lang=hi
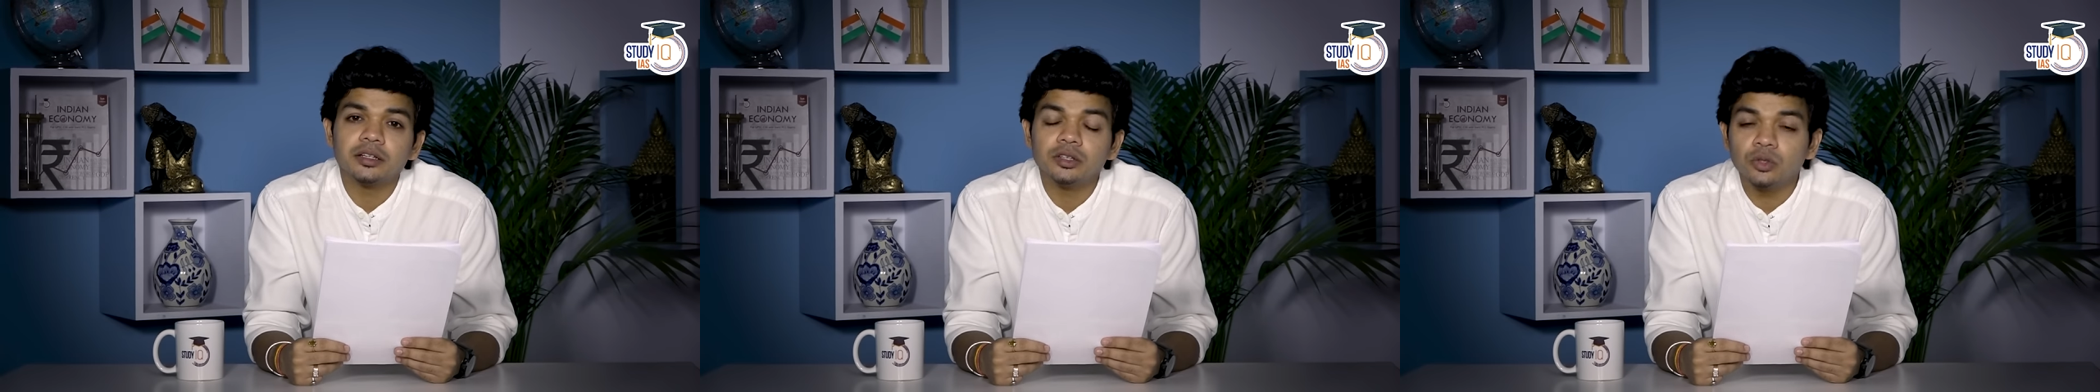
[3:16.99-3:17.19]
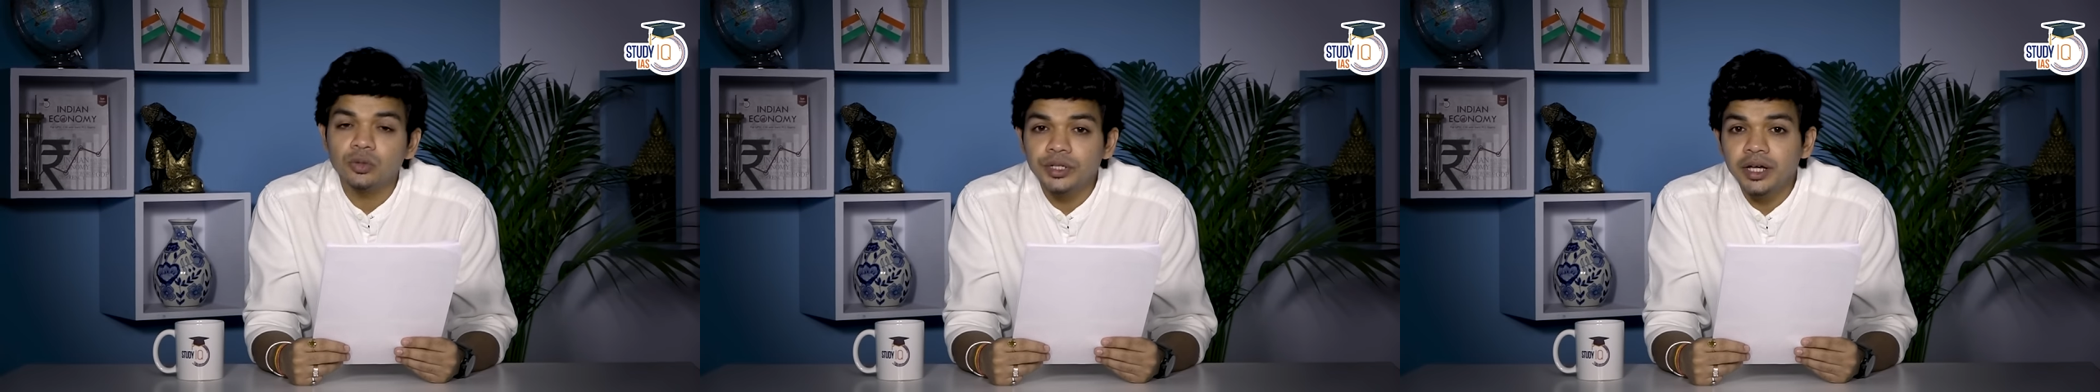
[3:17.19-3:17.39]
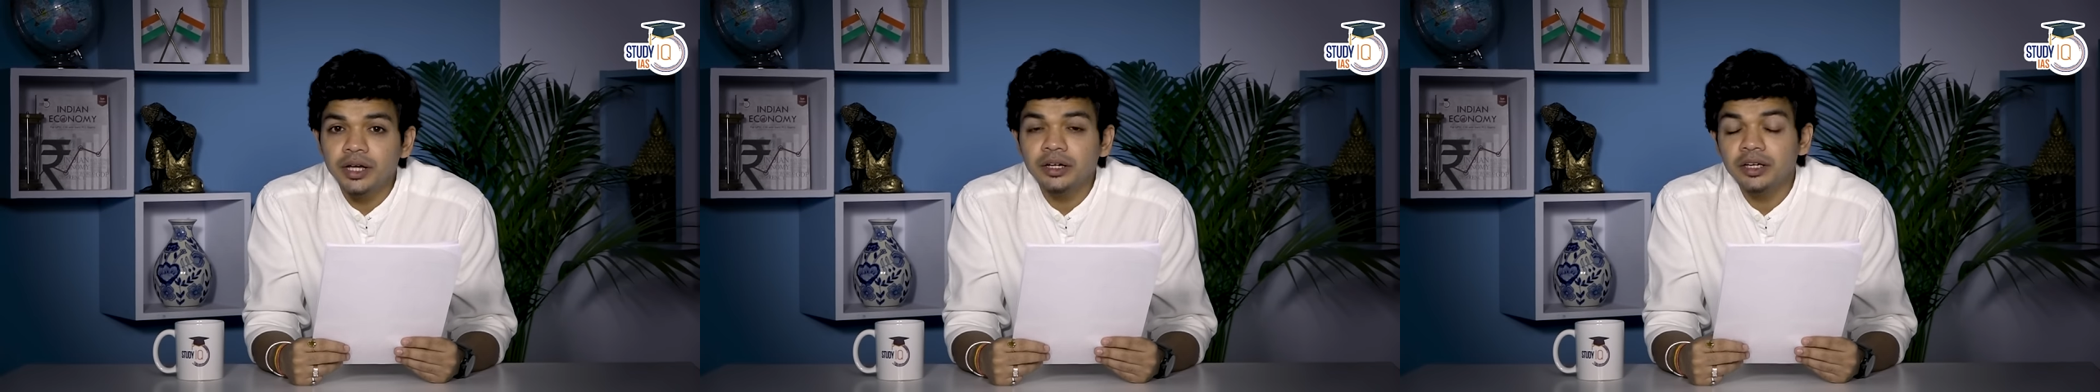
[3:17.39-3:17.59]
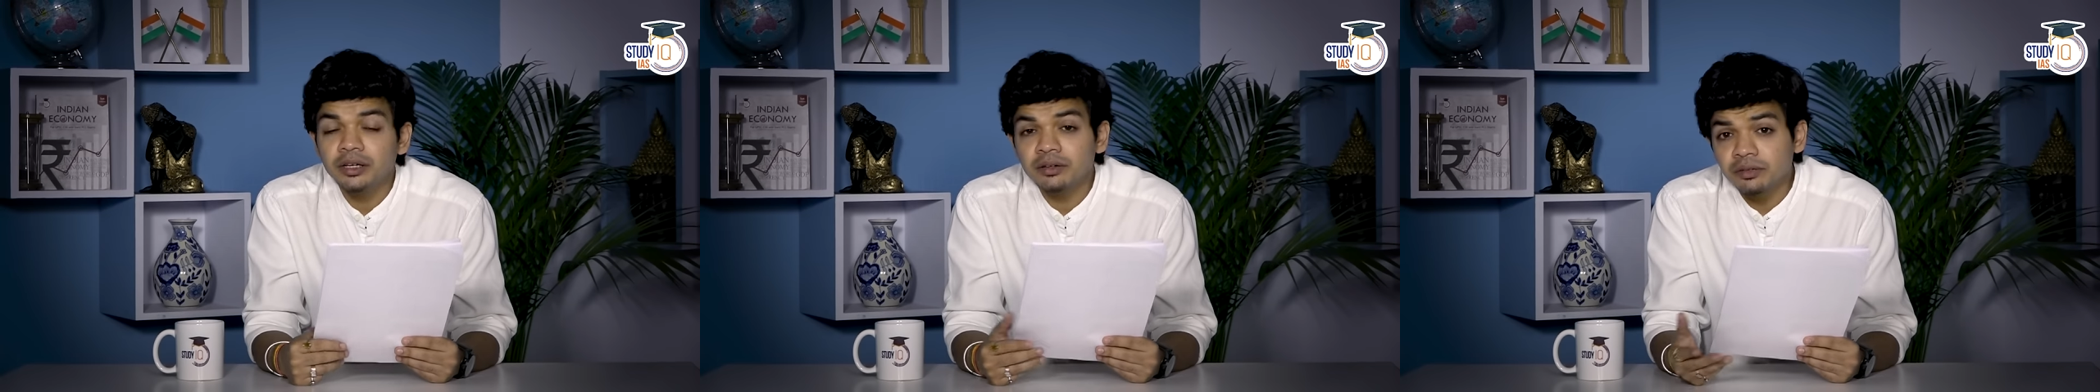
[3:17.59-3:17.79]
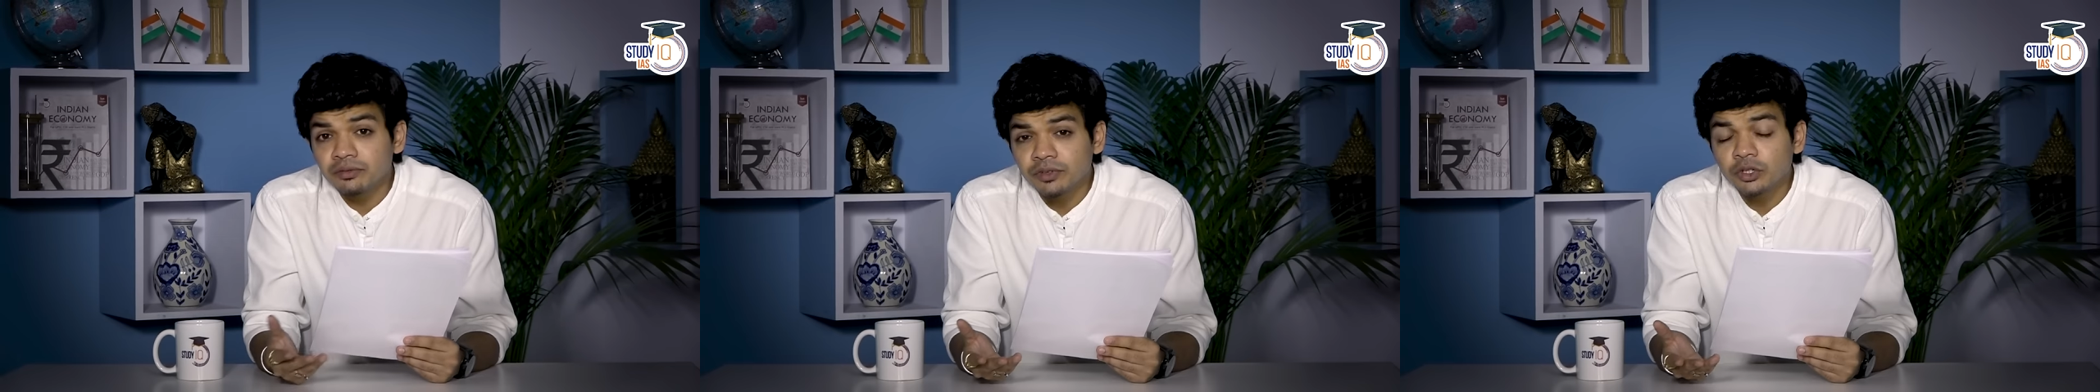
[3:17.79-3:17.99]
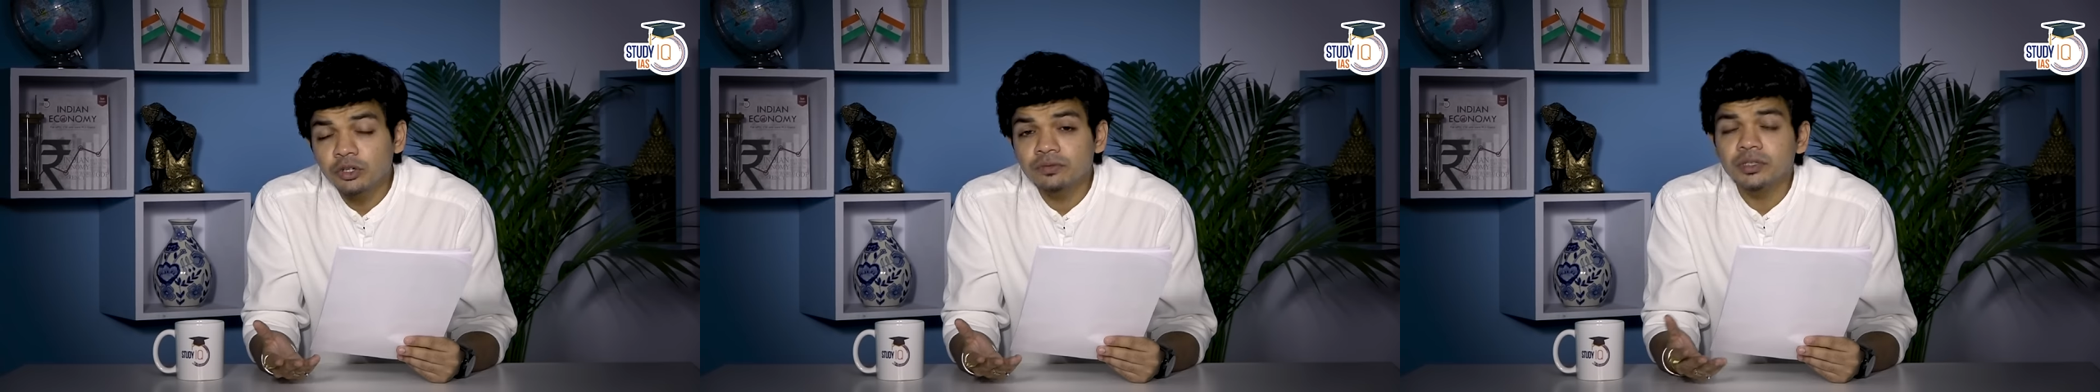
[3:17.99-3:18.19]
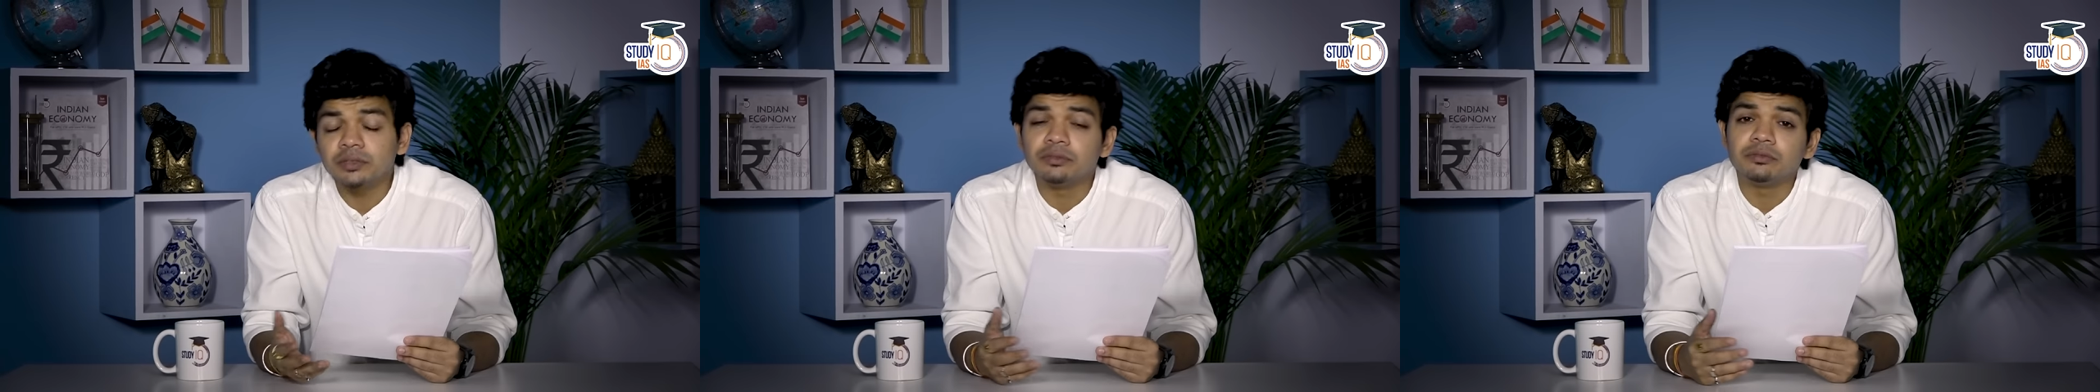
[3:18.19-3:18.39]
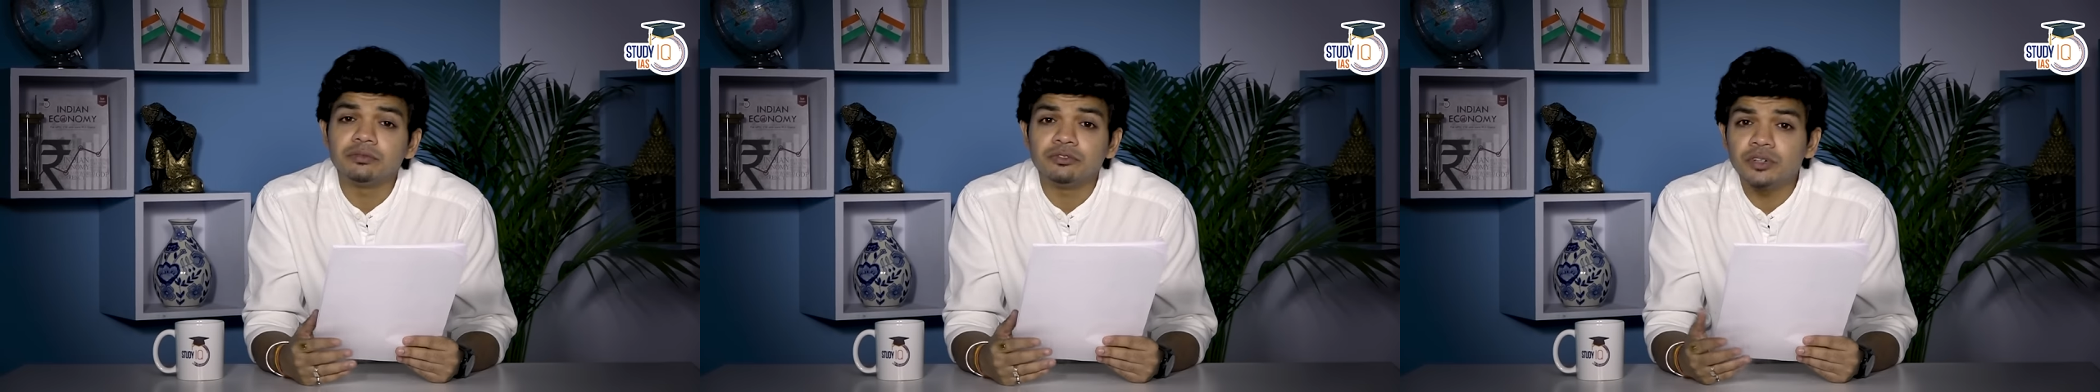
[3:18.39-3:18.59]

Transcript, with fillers: दुनिया के वन ऑफ द